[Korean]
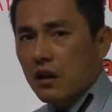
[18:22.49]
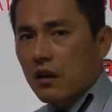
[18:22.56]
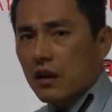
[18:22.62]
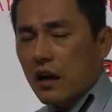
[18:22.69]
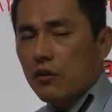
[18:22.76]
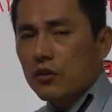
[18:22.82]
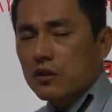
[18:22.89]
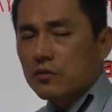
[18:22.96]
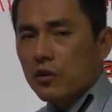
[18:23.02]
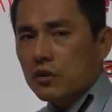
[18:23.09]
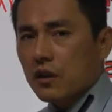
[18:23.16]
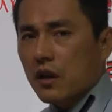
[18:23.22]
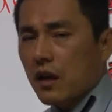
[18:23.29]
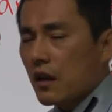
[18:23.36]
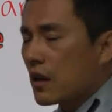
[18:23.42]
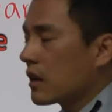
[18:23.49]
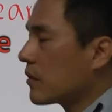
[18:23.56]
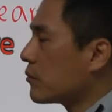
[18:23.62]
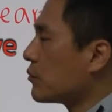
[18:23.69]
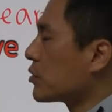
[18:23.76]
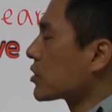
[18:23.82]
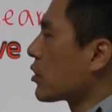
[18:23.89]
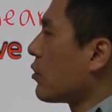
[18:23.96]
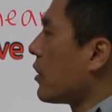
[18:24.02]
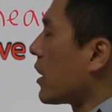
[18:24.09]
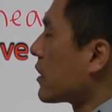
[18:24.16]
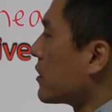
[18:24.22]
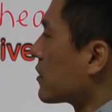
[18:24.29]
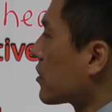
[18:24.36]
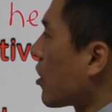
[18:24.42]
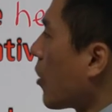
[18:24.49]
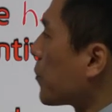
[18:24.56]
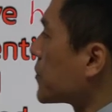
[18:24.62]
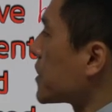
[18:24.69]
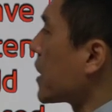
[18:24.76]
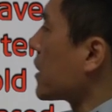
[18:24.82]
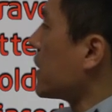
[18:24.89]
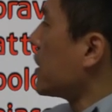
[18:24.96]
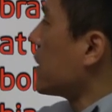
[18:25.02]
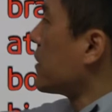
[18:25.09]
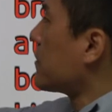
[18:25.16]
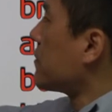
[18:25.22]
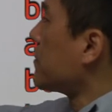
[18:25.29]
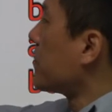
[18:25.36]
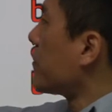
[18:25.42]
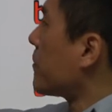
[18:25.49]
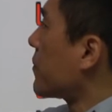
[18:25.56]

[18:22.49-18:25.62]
어, cow 있으면 어떤 애? 무서워하는, 겁쟁이인.